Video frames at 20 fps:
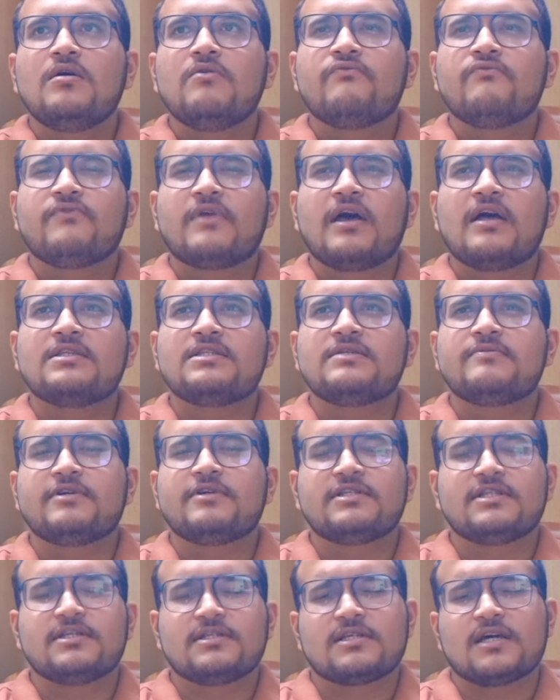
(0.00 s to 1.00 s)
ফ্রান্স
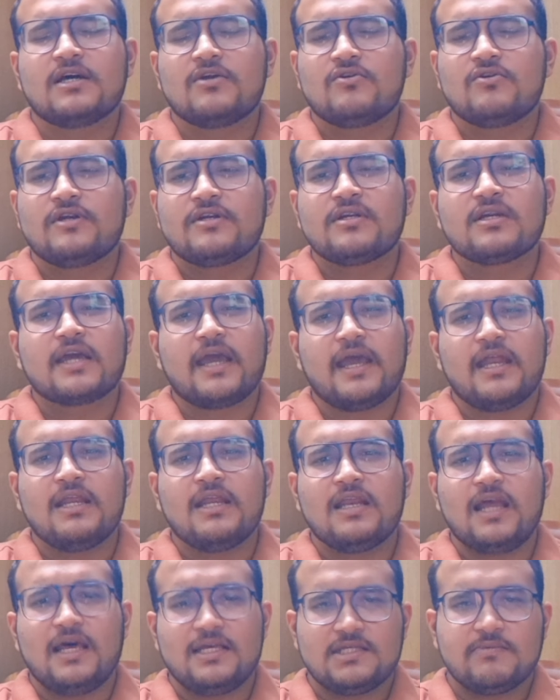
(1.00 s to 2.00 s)
ভার্সেস কারোর একটা খেলা
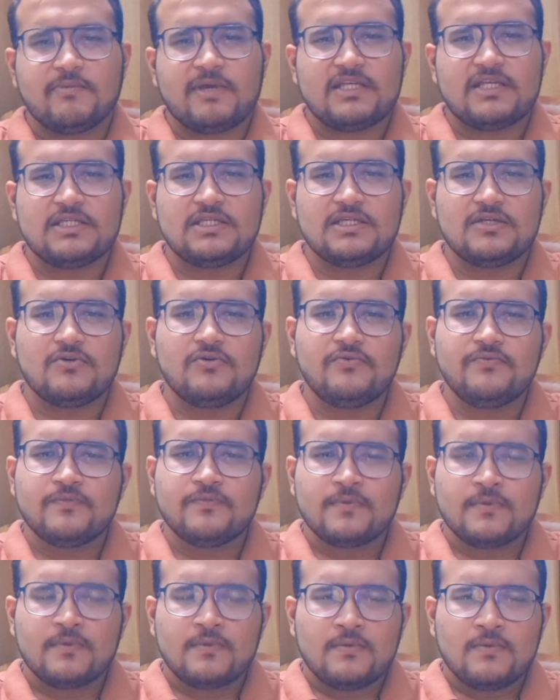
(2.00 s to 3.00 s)
লাস্ট ম্যাচ ছিল
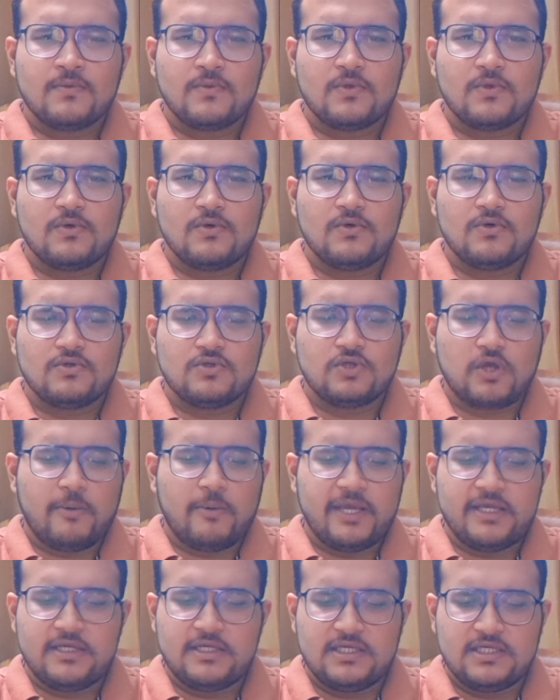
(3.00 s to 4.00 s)
তো
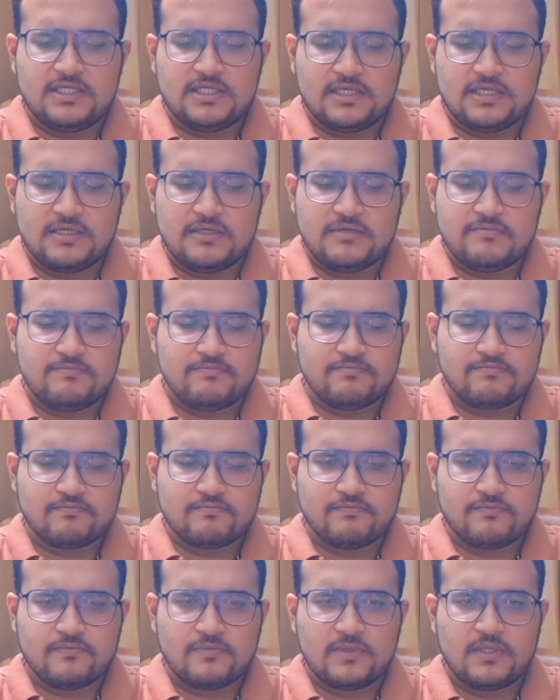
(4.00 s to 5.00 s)
সবাই নিচে
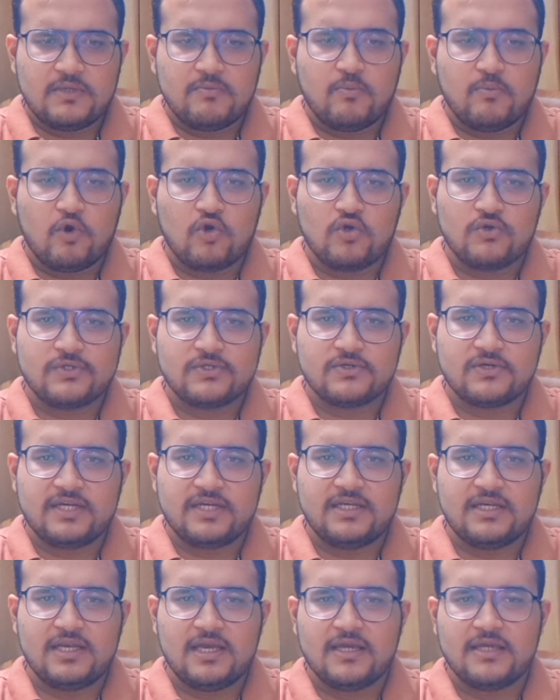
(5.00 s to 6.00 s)
বড় স্ক্রিন
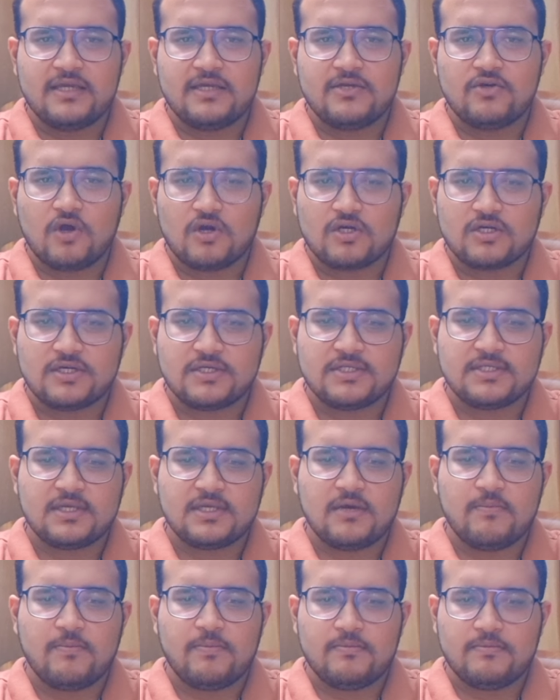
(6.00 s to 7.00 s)
লাগিয়ে ডক্টরসরা
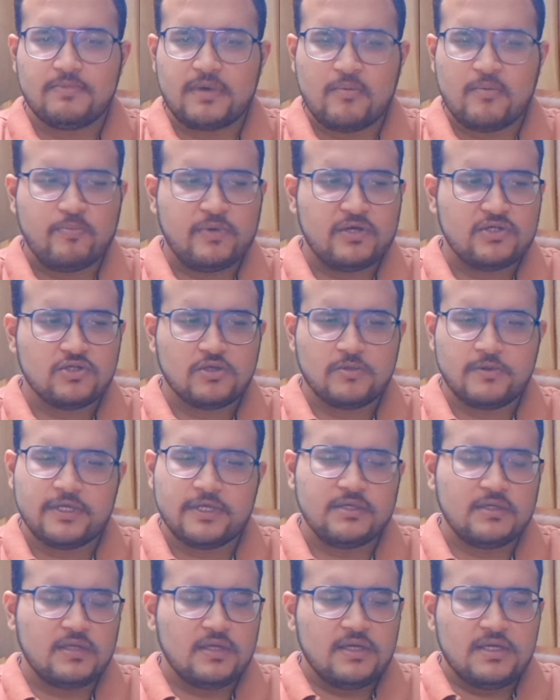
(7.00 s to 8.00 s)
পাপ্পা সবাই
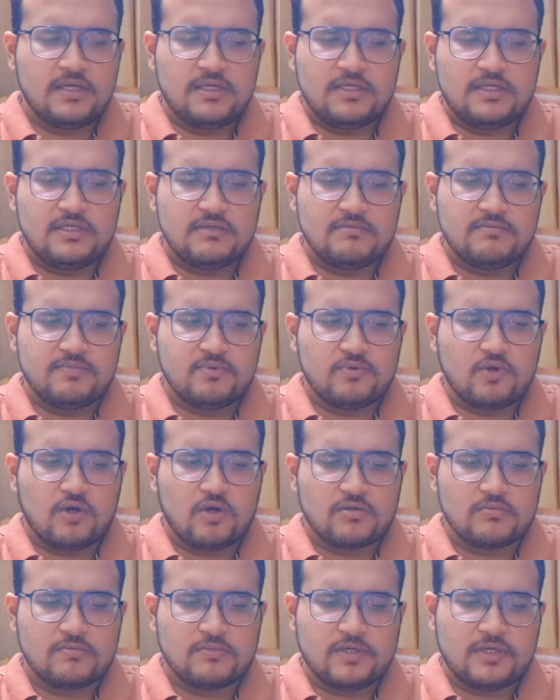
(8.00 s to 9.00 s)
ডক
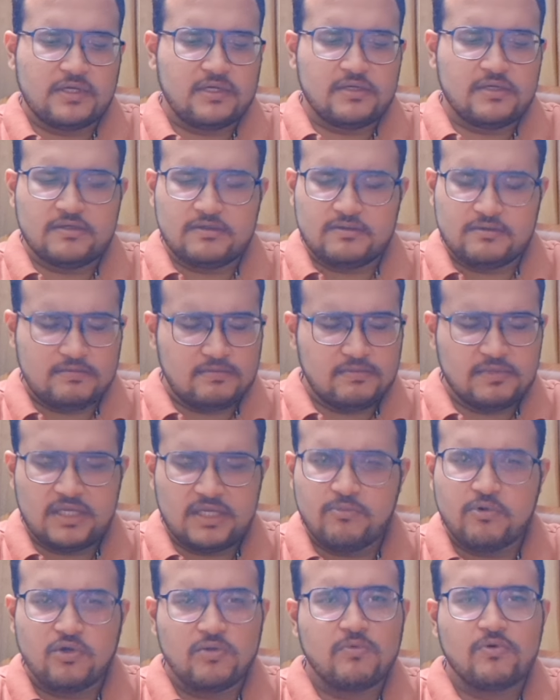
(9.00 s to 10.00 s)
মানে কি
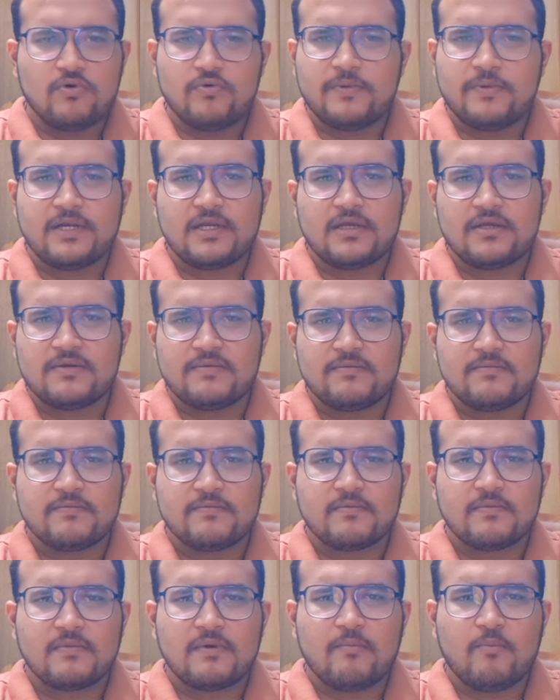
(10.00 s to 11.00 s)
বলবো মানে
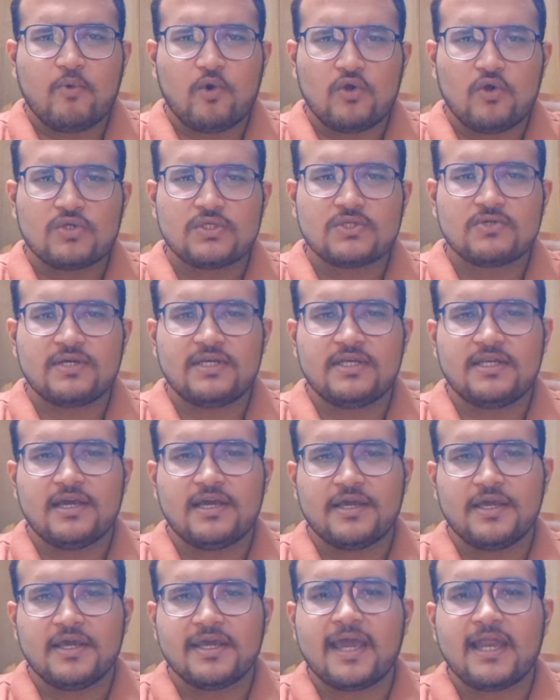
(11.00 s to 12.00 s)
বড় স্ক্রিন
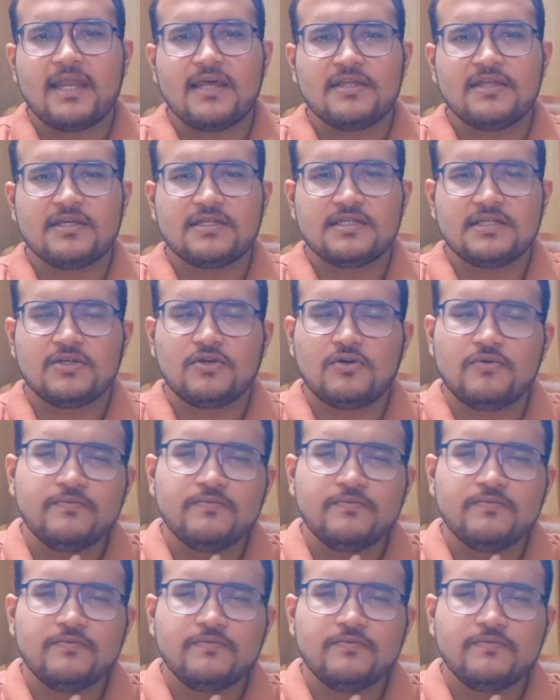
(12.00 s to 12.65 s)
লাগিয়ে খেলা দেখছিল